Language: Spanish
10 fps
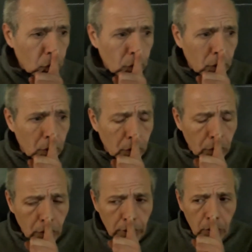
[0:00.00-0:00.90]

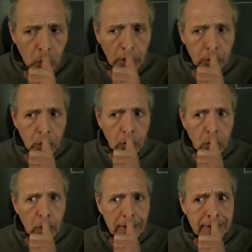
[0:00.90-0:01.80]
eh,
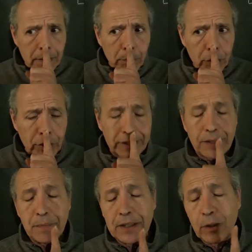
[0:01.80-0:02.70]
cuando hacemos
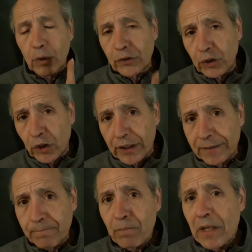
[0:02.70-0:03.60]
sistemas de
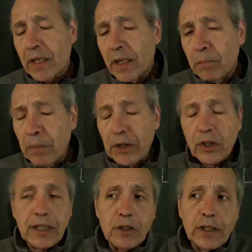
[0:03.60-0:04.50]
ecuaciones,
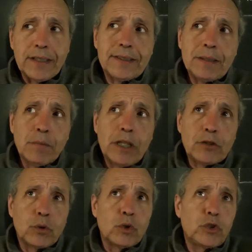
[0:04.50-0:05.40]
bueno, ¿qué es lo que decimos? La
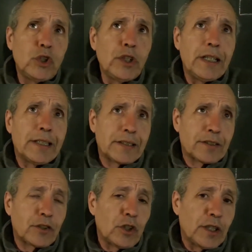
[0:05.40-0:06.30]
solución es la
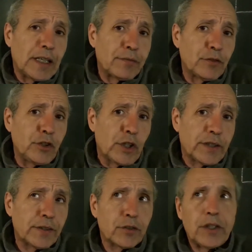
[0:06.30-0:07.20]
intersección en las
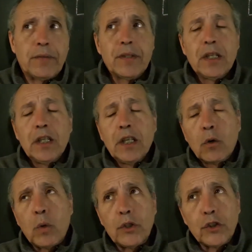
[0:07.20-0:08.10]
funciones. O sea,
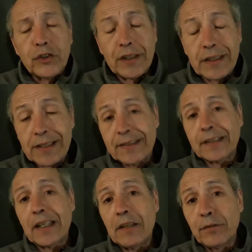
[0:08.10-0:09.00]
cuando se
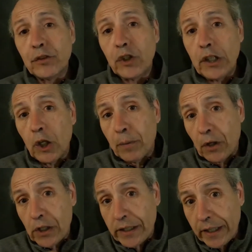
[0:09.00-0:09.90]
intersectan las funciones, los
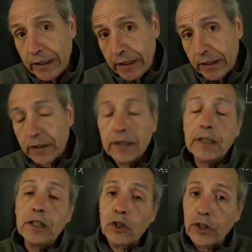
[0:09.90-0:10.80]
valores de y
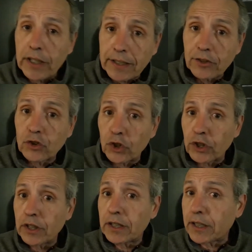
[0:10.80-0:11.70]
y los de x
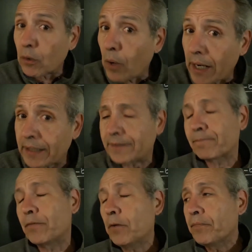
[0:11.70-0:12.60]
son iguales,
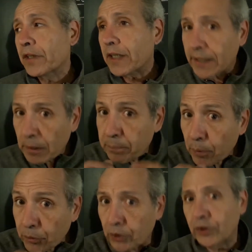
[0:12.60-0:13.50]
¿no? En el
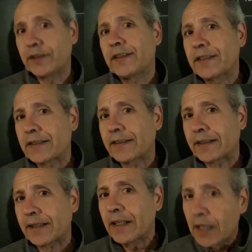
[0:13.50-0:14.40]
punto donde se
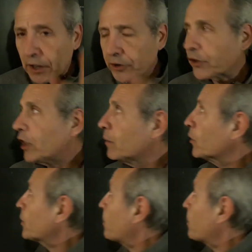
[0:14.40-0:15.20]
intersectan. Entonces nos vamos